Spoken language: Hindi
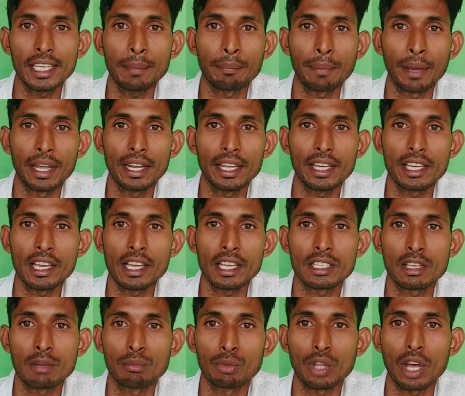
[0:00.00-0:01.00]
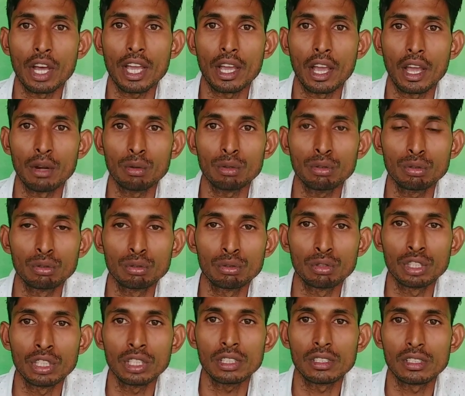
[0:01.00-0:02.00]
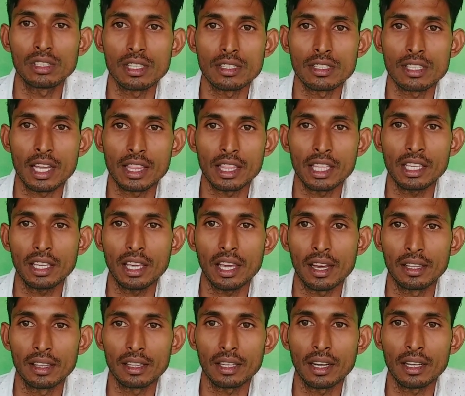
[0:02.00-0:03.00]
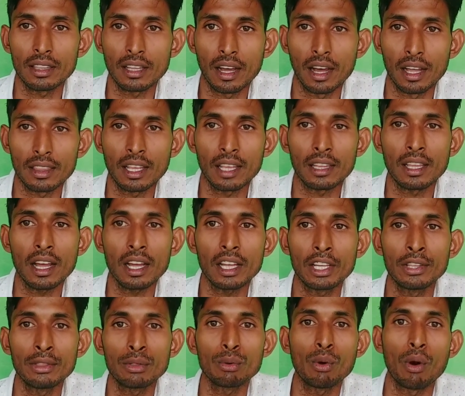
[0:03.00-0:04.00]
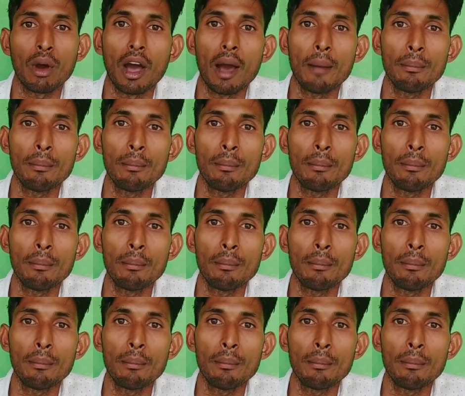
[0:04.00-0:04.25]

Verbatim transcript: कि पहले यह समुदाय अनुसूचित जनजाति के अंतर्गत आता था किंतु